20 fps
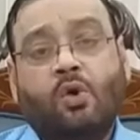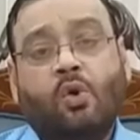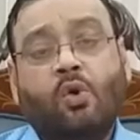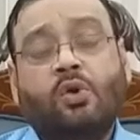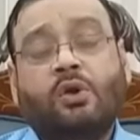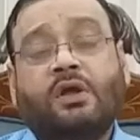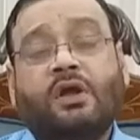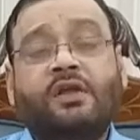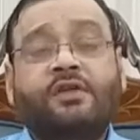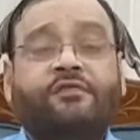
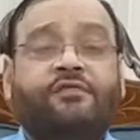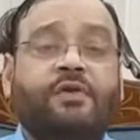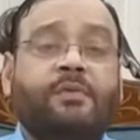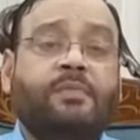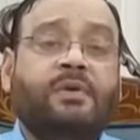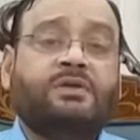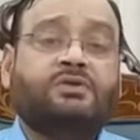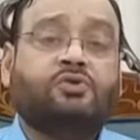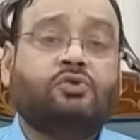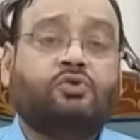और कई
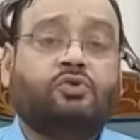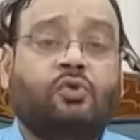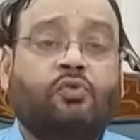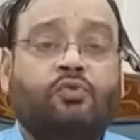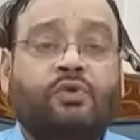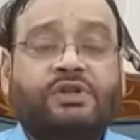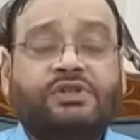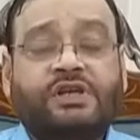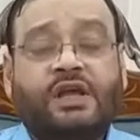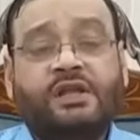फीमेल्स को तो
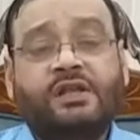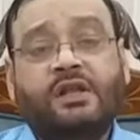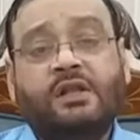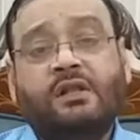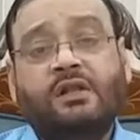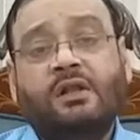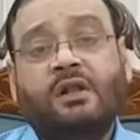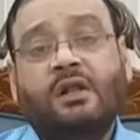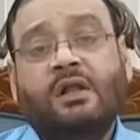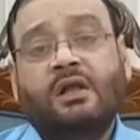
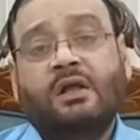वेजाइनल